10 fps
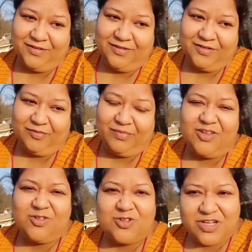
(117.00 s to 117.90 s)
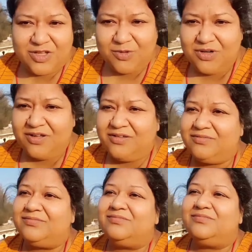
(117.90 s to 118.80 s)
मैंने सोचा क्यों ना
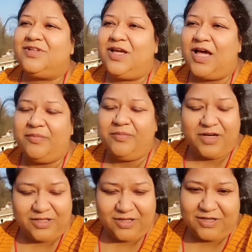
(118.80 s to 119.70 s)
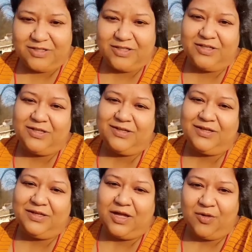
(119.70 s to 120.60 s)
काम करते करते
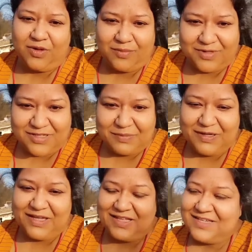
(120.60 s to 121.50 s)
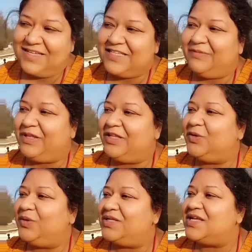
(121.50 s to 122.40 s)
गांव का मज़ा भी लिया जाए इसलिए मैंने थोड़ा
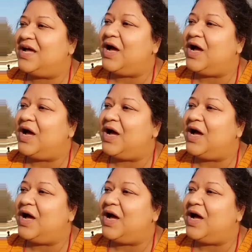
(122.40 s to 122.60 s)
सा आउट